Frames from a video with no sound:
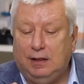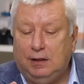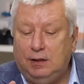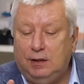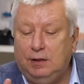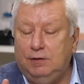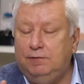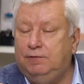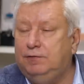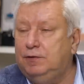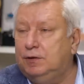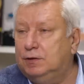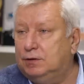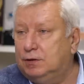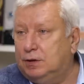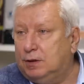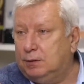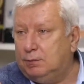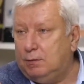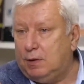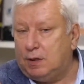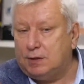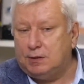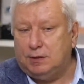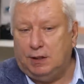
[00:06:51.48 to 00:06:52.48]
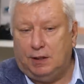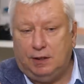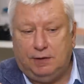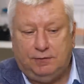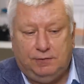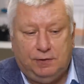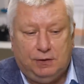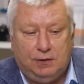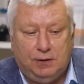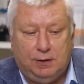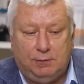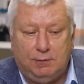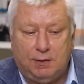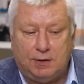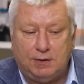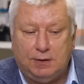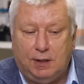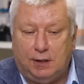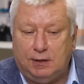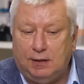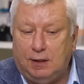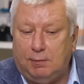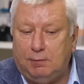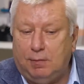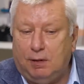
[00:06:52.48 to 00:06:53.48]
И эфирные масла. Эфирные
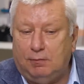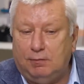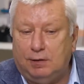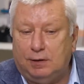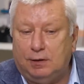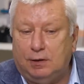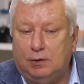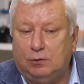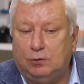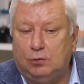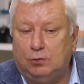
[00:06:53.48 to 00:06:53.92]
масла добавлены